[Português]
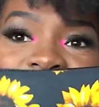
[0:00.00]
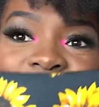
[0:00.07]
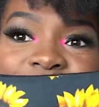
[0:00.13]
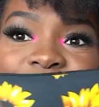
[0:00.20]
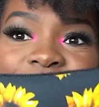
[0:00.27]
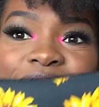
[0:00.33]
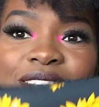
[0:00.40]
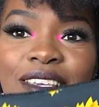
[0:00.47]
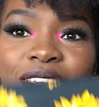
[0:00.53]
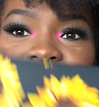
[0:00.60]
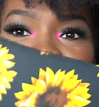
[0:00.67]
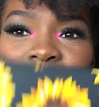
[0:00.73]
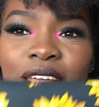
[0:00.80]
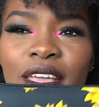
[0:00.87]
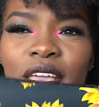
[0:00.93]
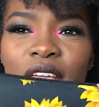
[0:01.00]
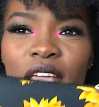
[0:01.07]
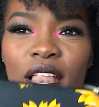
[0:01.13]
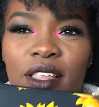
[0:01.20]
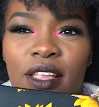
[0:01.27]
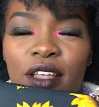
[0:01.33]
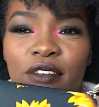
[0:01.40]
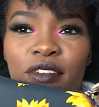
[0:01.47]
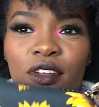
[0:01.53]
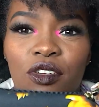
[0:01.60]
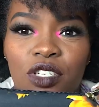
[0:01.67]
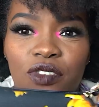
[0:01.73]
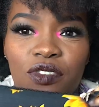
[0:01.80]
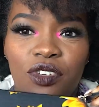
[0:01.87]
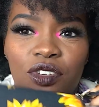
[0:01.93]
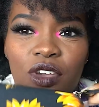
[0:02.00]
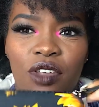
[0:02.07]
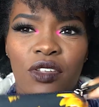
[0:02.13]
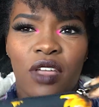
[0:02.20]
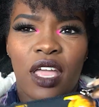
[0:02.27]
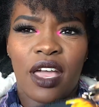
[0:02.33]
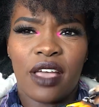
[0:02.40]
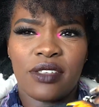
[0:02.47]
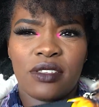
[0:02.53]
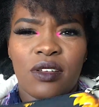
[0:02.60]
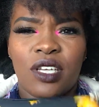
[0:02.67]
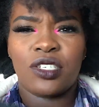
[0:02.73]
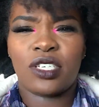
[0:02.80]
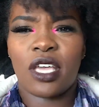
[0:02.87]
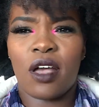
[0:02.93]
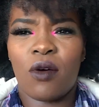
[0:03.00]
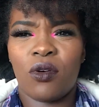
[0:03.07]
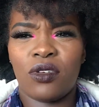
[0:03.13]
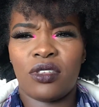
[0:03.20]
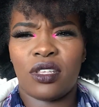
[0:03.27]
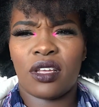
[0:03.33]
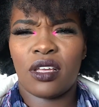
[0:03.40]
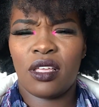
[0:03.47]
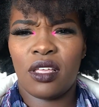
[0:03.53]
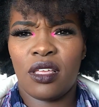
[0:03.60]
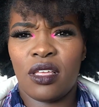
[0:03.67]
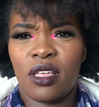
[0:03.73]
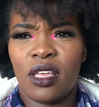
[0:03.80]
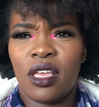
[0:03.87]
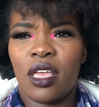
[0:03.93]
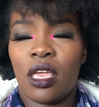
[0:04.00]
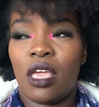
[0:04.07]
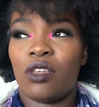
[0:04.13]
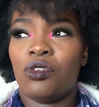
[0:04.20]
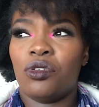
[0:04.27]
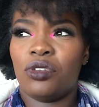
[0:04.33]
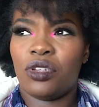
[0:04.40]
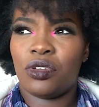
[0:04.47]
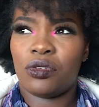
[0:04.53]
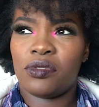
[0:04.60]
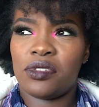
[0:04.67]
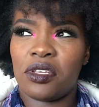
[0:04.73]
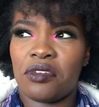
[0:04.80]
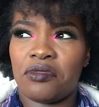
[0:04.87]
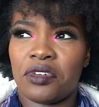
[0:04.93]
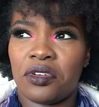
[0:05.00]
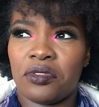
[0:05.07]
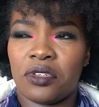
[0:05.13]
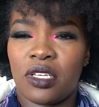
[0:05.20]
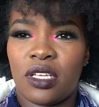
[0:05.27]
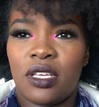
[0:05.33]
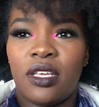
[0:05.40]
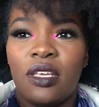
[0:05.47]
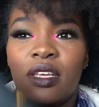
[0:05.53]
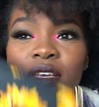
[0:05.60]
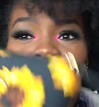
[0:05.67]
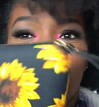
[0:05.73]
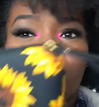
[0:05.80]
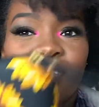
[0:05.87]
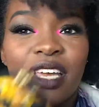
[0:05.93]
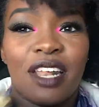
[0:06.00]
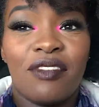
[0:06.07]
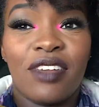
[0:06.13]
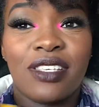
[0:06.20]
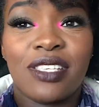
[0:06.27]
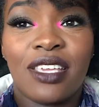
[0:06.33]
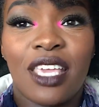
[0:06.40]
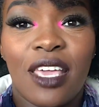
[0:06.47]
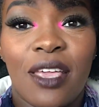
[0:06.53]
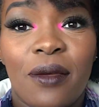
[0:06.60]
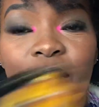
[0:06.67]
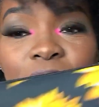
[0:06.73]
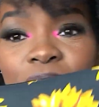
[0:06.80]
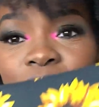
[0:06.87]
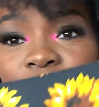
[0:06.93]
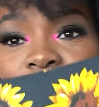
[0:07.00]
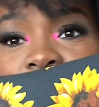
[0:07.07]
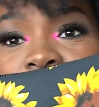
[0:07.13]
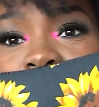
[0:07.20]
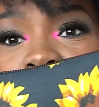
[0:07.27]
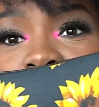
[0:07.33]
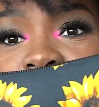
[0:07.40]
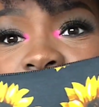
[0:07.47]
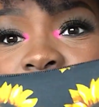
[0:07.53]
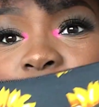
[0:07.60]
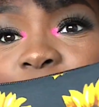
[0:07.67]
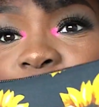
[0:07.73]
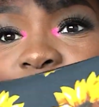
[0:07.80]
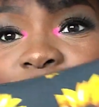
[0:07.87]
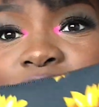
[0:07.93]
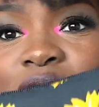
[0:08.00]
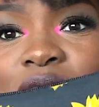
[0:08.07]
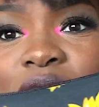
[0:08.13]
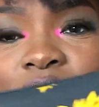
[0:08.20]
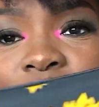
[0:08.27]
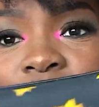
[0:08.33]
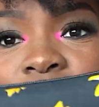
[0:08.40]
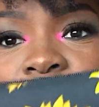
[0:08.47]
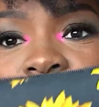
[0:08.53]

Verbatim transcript: clutchzinha. Ela tá no valor de 28 reais. Eu acho que é a outra redonda, eu não sei o valor. Eu só gravei essa aqui porque é a menorzinha.